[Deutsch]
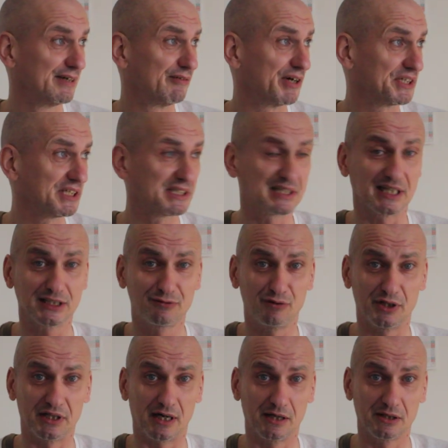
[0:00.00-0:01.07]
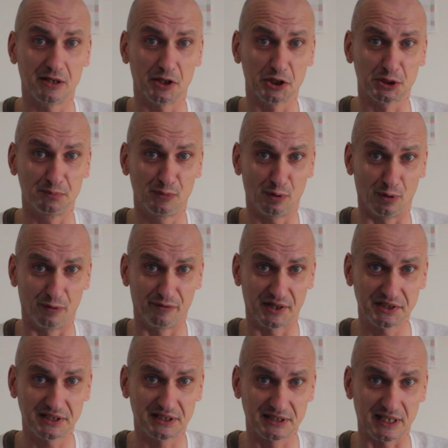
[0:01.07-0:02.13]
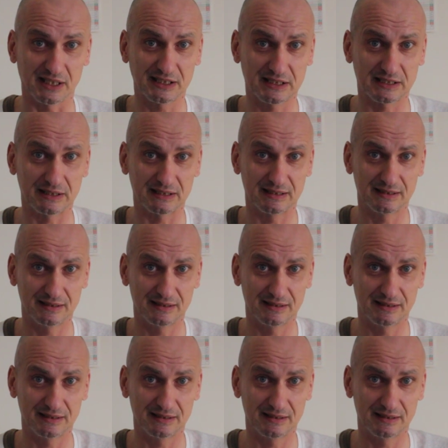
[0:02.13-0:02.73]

Was ist das für ein Engagement? Was ist das